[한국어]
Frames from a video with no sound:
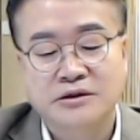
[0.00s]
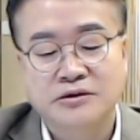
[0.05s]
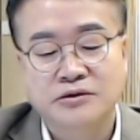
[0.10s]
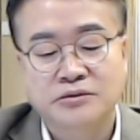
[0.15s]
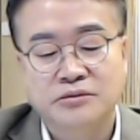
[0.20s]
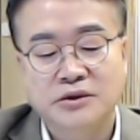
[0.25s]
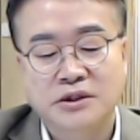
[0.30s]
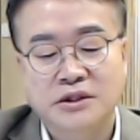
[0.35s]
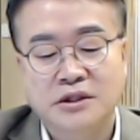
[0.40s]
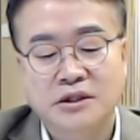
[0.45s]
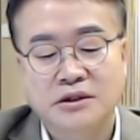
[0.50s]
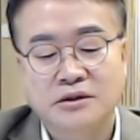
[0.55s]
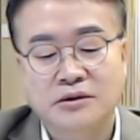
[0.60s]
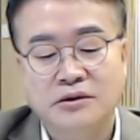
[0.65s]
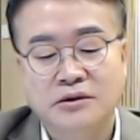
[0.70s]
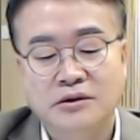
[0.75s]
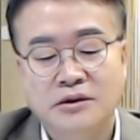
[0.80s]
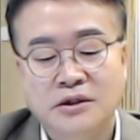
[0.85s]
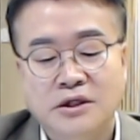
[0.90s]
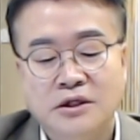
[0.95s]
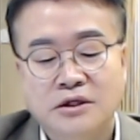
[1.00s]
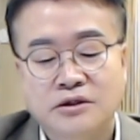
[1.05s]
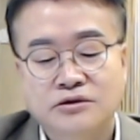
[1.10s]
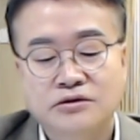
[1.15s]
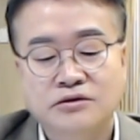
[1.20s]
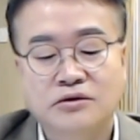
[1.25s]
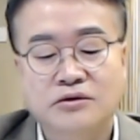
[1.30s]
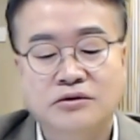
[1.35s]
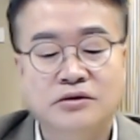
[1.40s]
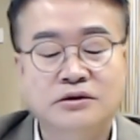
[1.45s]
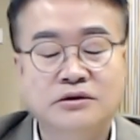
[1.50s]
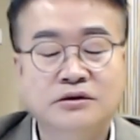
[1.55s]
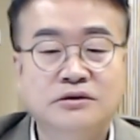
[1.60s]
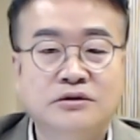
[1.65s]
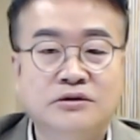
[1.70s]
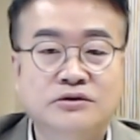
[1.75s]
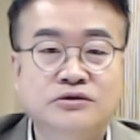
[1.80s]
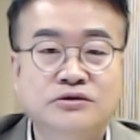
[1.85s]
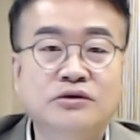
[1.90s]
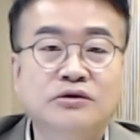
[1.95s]
노무현 때도
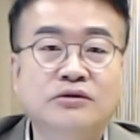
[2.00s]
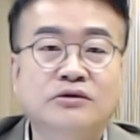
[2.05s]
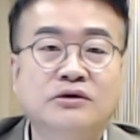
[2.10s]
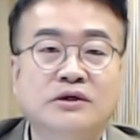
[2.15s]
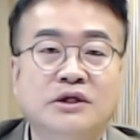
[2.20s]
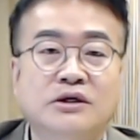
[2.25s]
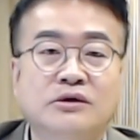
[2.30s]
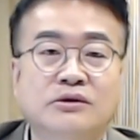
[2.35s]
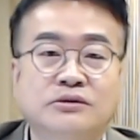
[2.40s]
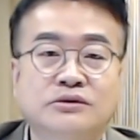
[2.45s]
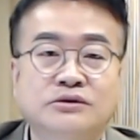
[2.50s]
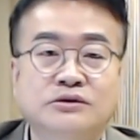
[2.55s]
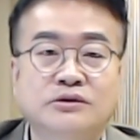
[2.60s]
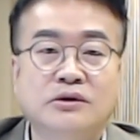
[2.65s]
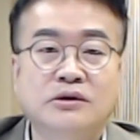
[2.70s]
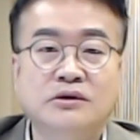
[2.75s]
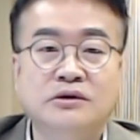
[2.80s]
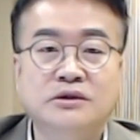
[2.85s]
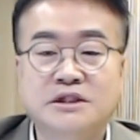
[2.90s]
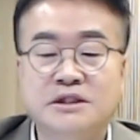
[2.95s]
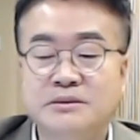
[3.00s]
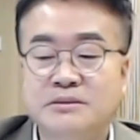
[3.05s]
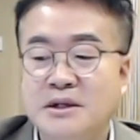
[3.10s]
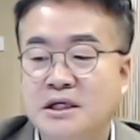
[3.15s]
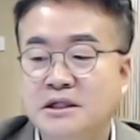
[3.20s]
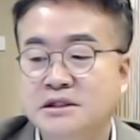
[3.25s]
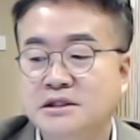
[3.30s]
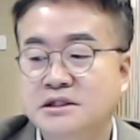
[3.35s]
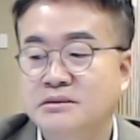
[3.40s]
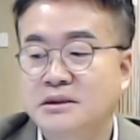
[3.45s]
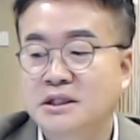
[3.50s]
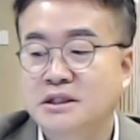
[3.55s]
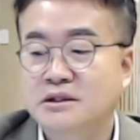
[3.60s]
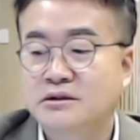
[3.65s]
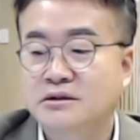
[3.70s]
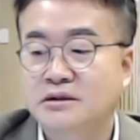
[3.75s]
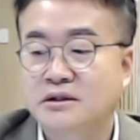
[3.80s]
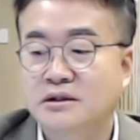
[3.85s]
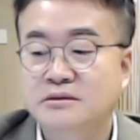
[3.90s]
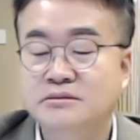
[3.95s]
수도권도 수도권대로 오르고 지방은
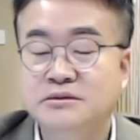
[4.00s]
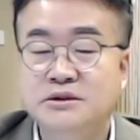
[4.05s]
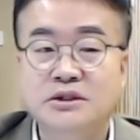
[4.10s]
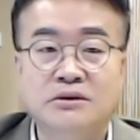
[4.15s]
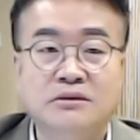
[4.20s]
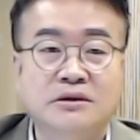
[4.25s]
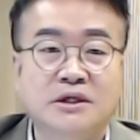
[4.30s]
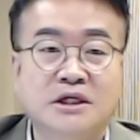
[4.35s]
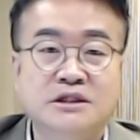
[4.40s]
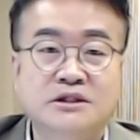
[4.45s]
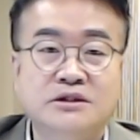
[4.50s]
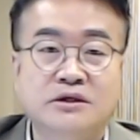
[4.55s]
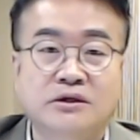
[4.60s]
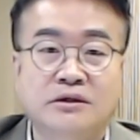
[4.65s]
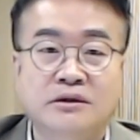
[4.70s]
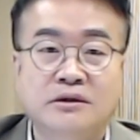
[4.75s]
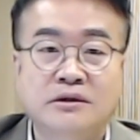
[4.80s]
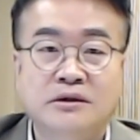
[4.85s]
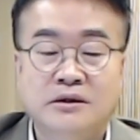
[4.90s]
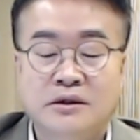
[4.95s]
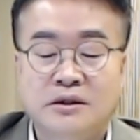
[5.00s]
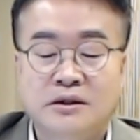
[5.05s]
지방대로 엄청 올랐죠.